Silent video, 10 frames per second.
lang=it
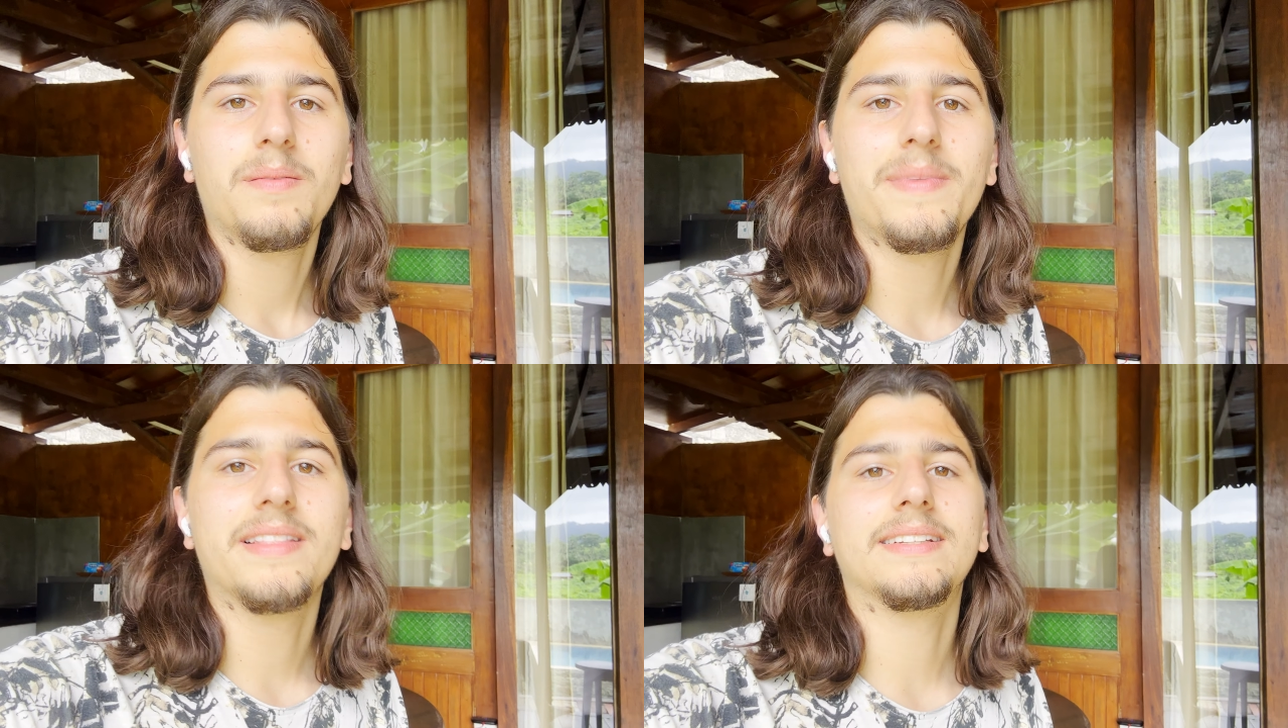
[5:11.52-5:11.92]

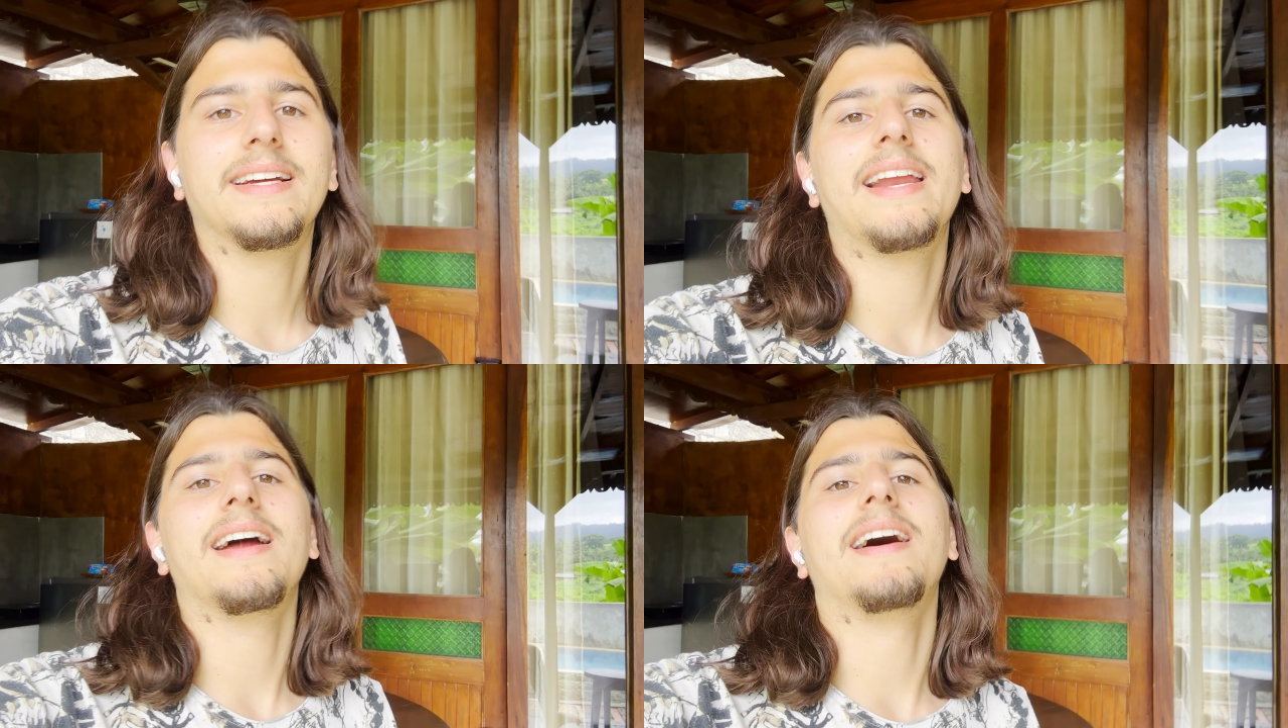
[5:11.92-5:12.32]
Mentre
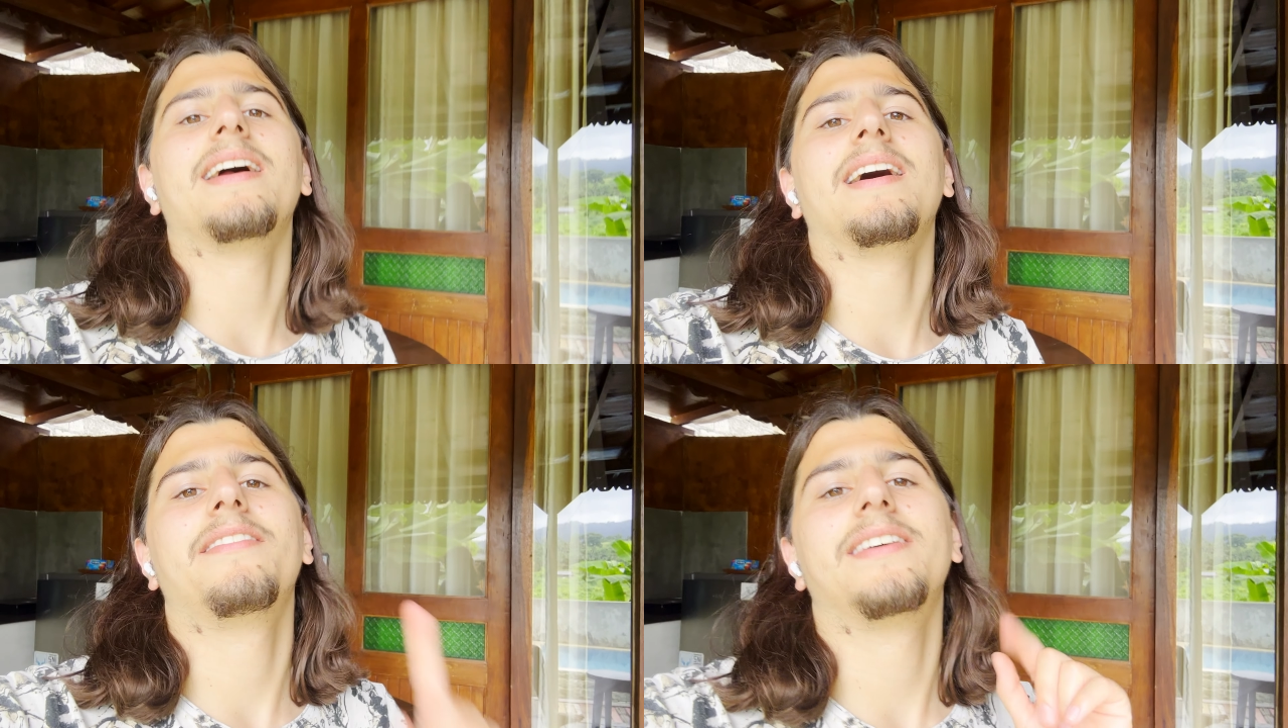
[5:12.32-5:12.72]
Daniela è
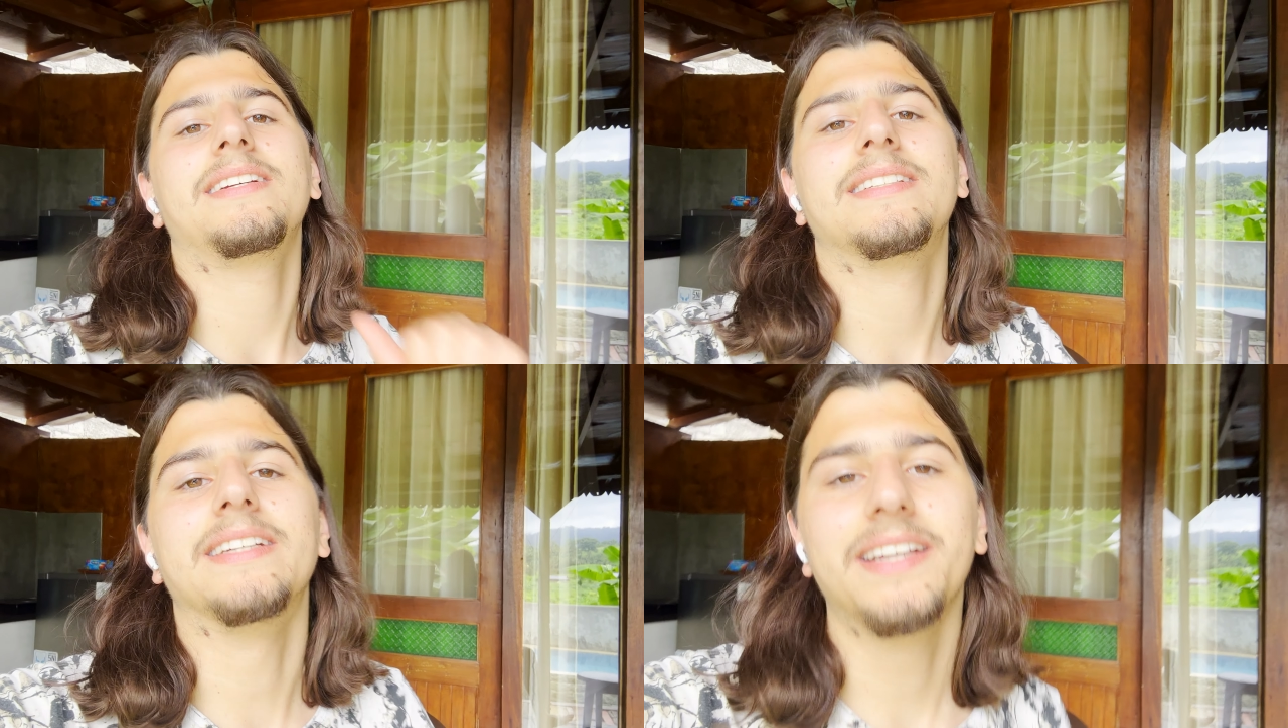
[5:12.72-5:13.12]
a
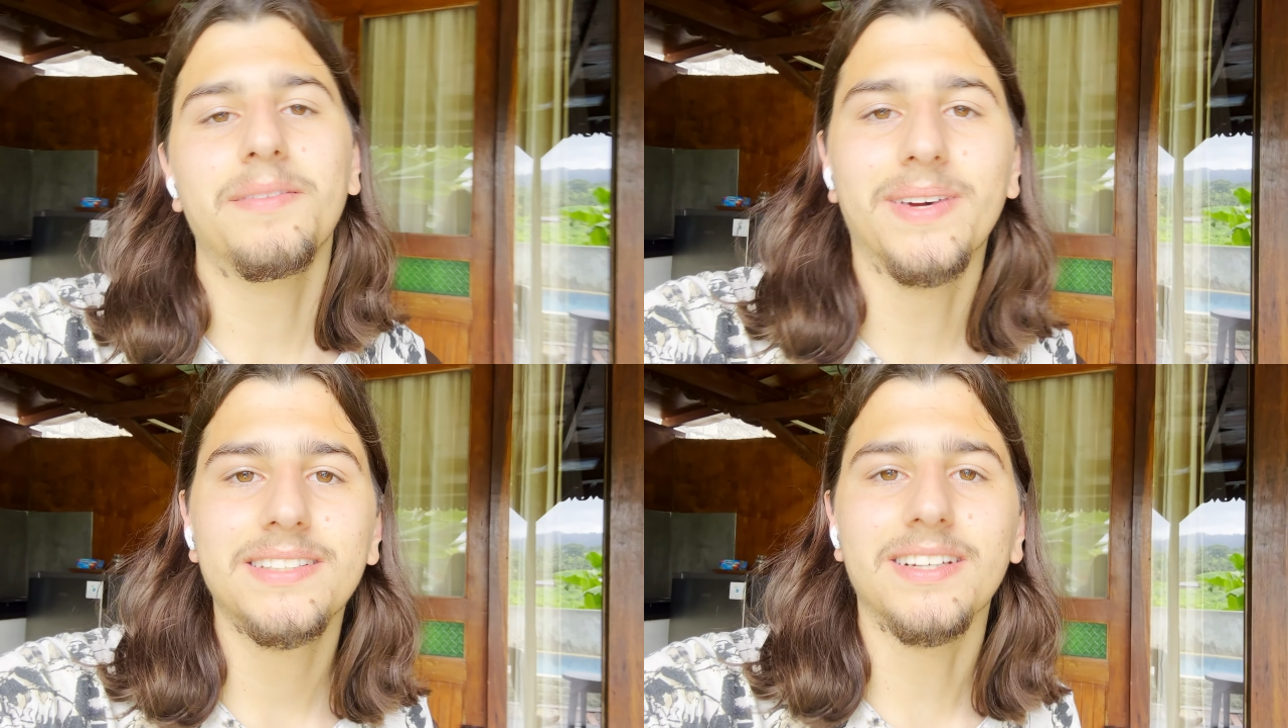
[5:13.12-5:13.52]
farsi il
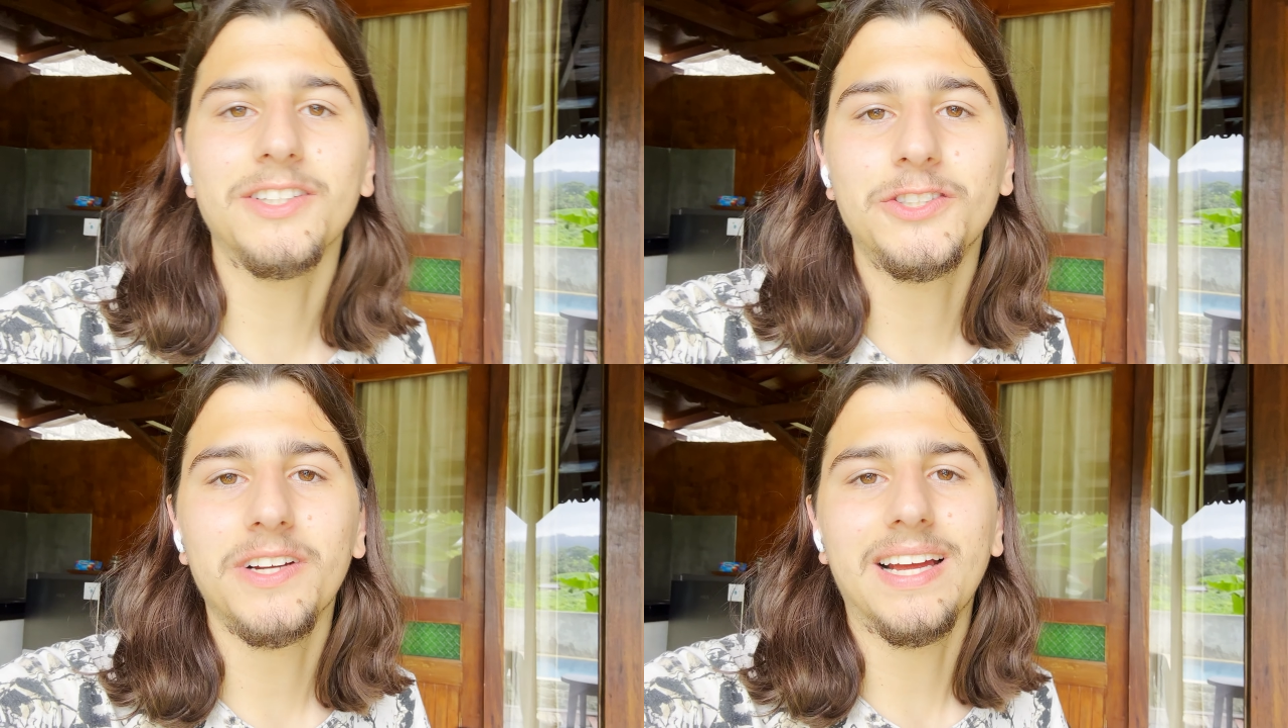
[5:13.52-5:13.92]

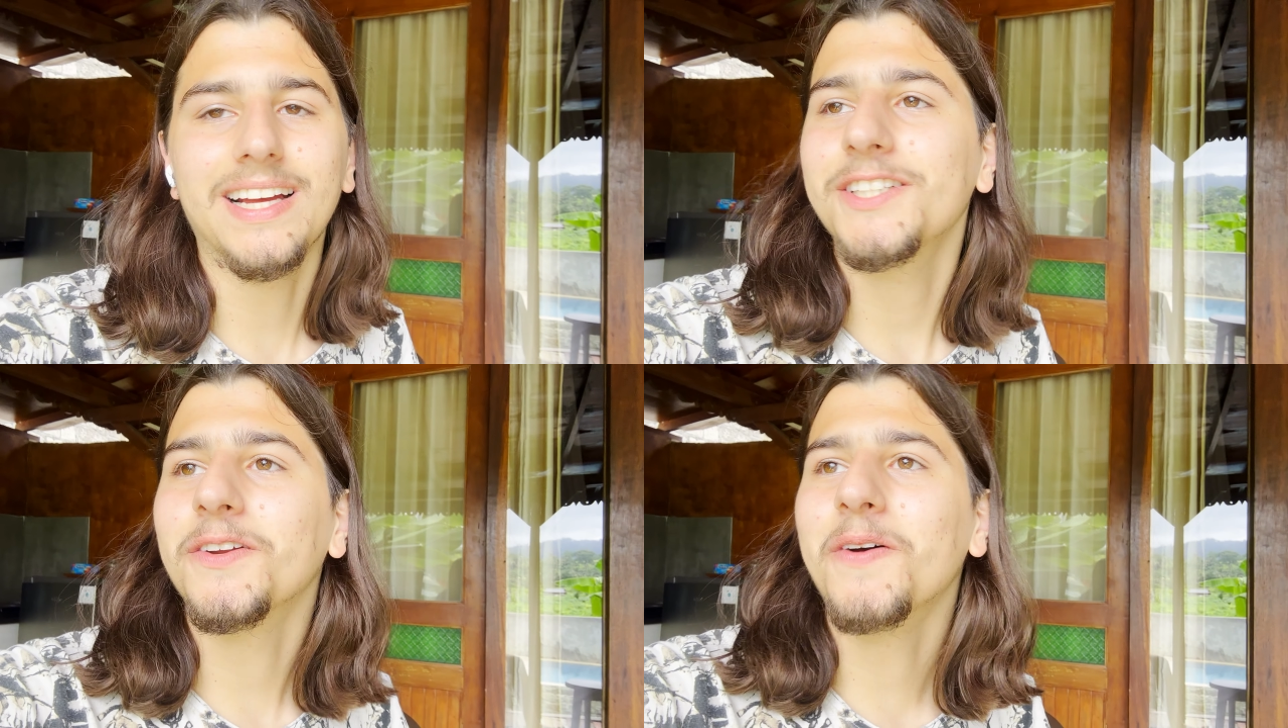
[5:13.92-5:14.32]
massaggio che
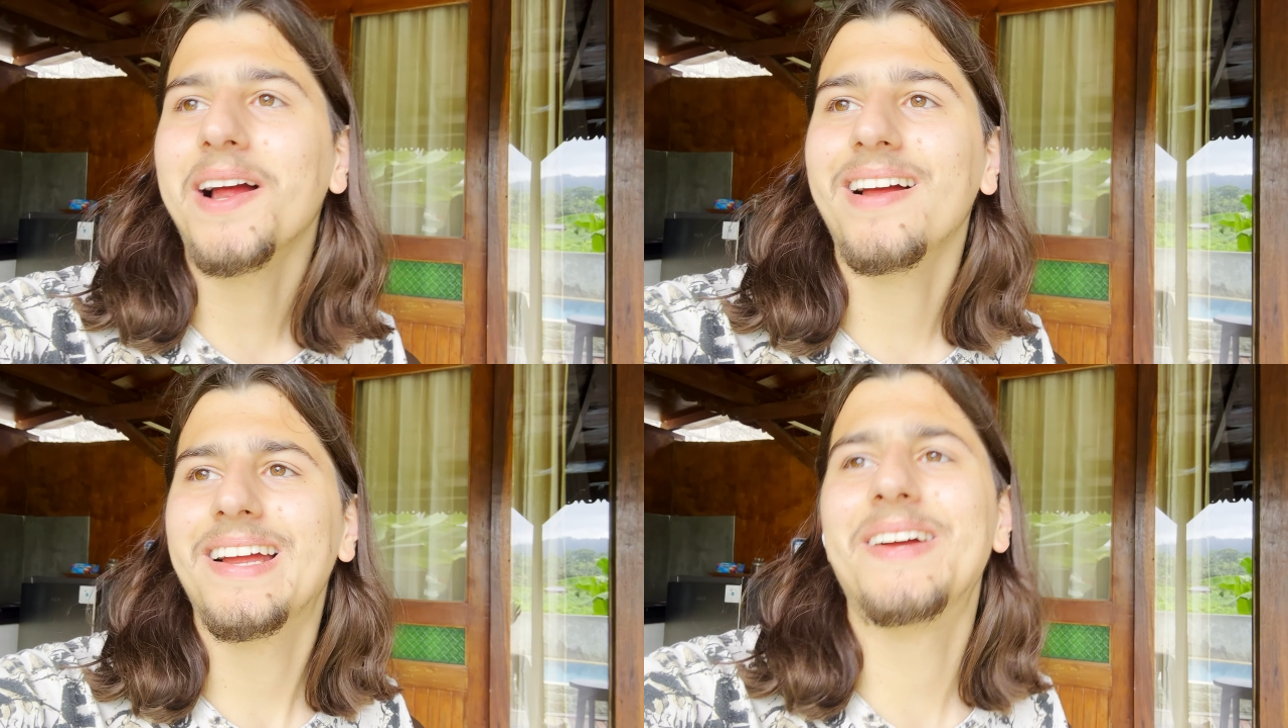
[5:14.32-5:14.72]
se lo
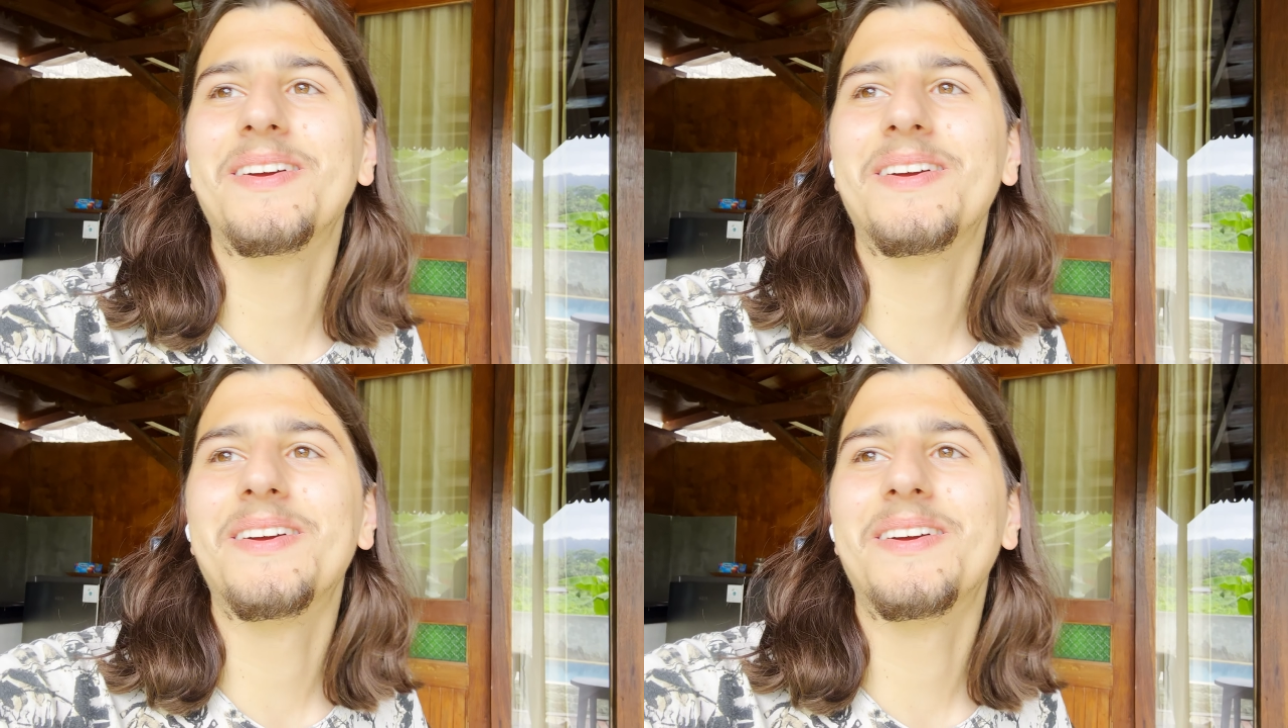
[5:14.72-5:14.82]
è eh,